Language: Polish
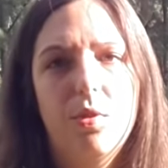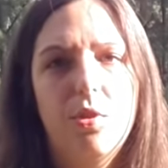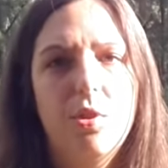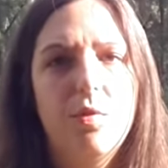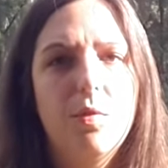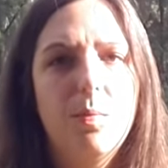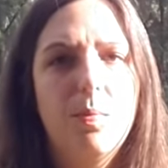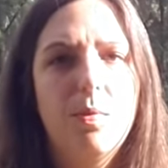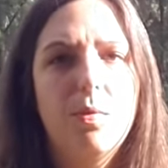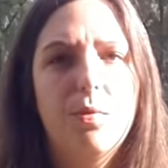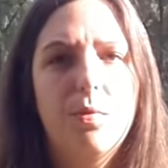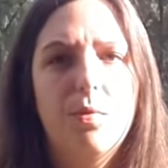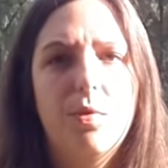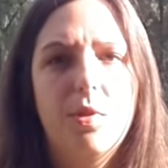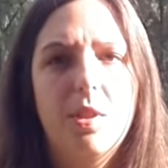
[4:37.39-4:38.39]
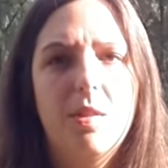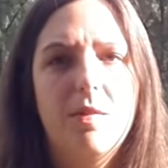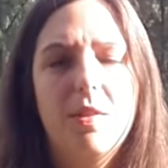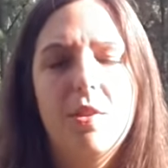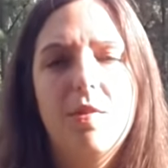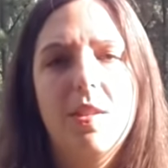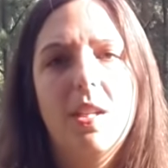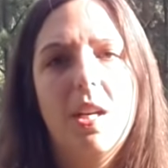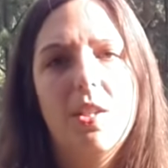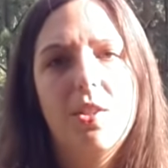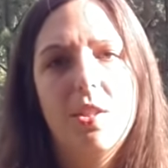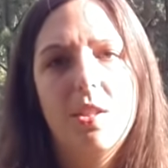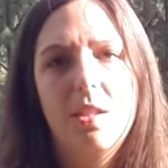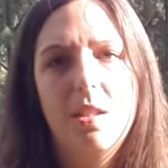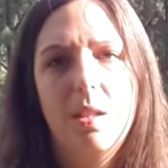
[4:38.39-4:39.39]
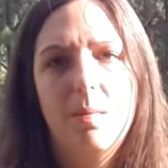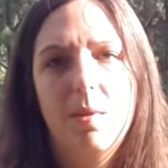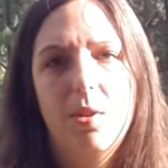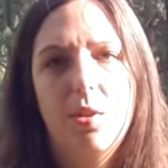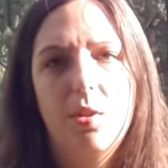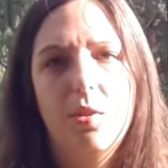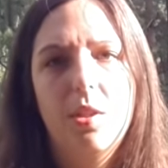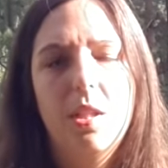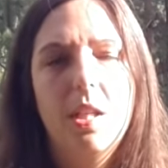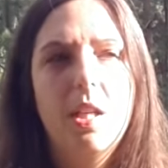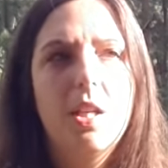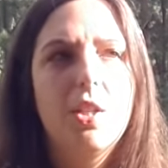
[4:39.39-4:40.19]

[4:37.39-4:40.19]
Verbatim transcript: czy dwupunktu, czy właściwie każdej innej metody,